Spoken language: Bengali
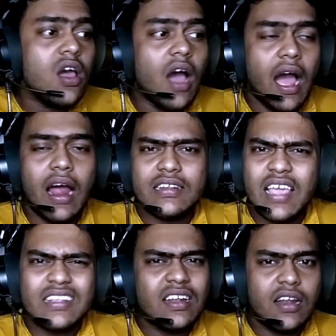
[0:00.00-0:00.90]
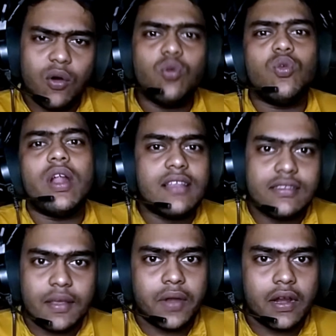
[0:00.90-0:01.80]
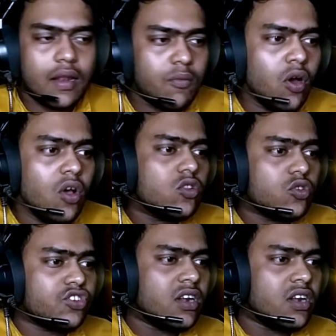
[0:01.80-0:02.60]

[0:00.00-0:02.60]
আর কি একটা অন্য আরেকটা চ্যাপ্টার খেলবো তো সেটা নাম